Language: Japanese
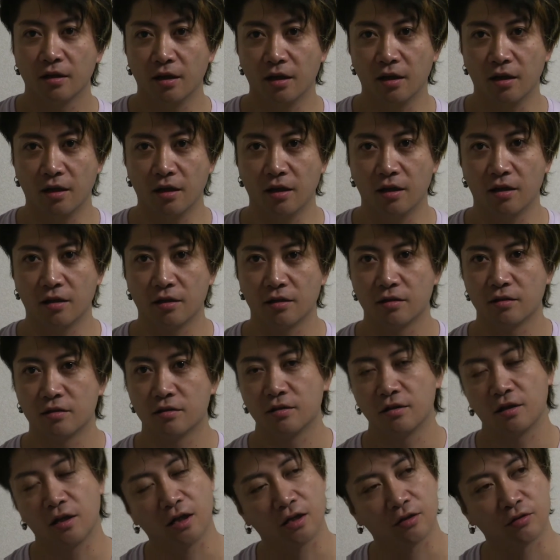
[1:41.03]

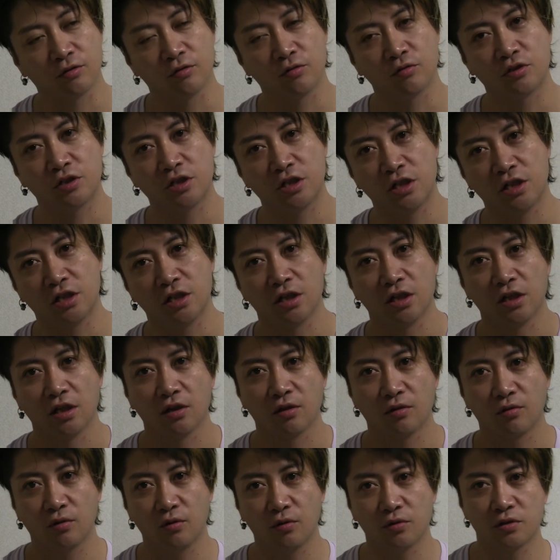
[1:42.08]
えー、なんかそのうち
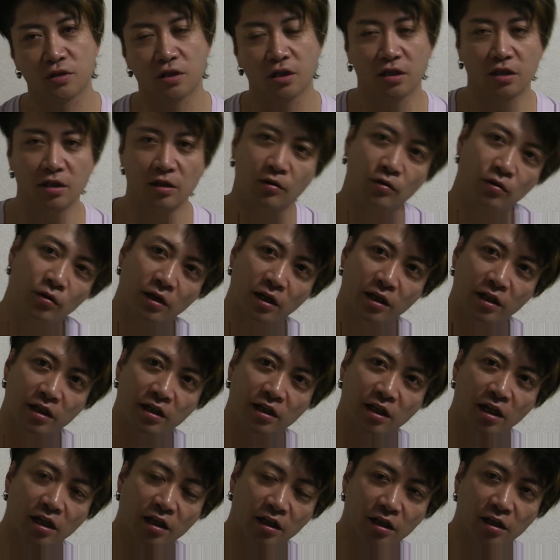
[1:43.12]
これを使った料理がで
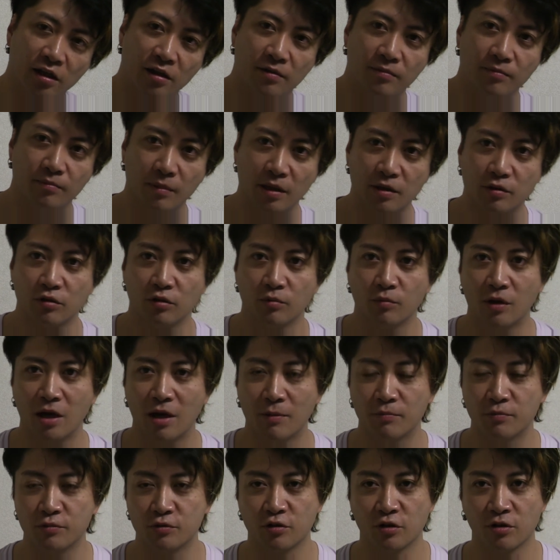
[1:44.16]
きたらねまあそれも
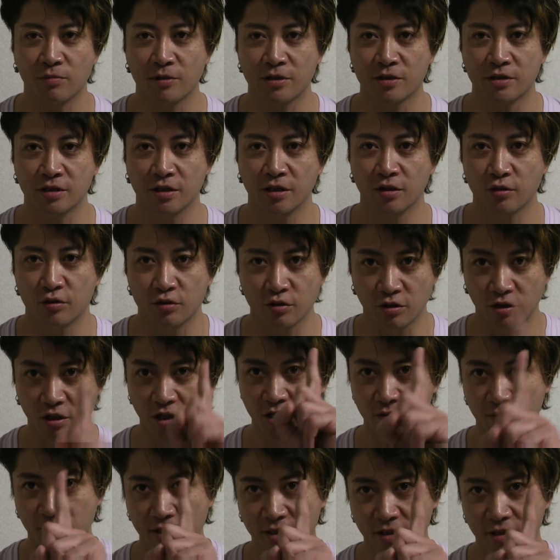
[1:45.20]
アップしておりますんでよろしくお
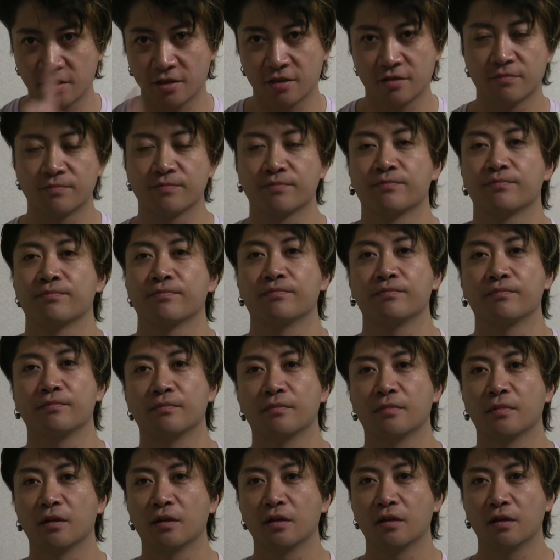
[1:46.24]
願いします
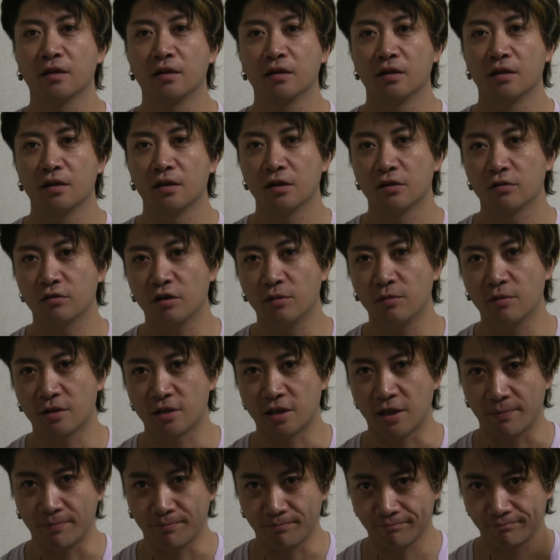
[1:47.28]
それでは皆
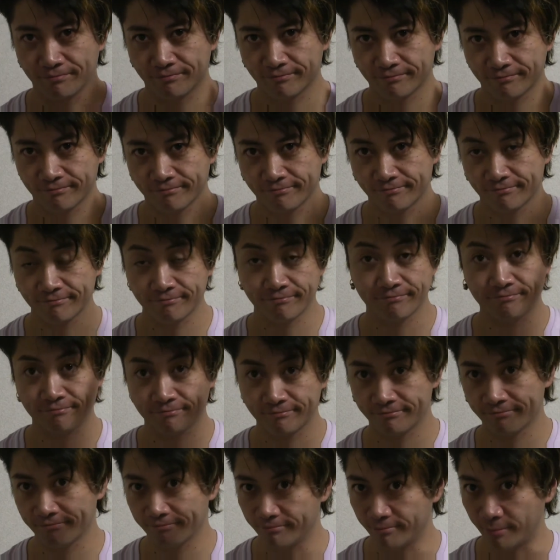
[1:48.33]
さん
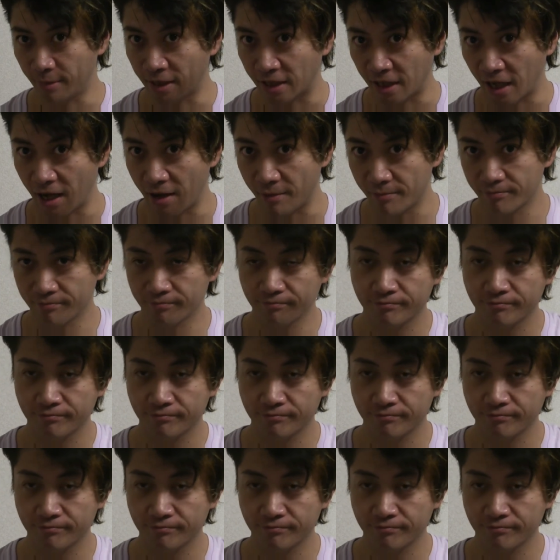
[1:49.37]
また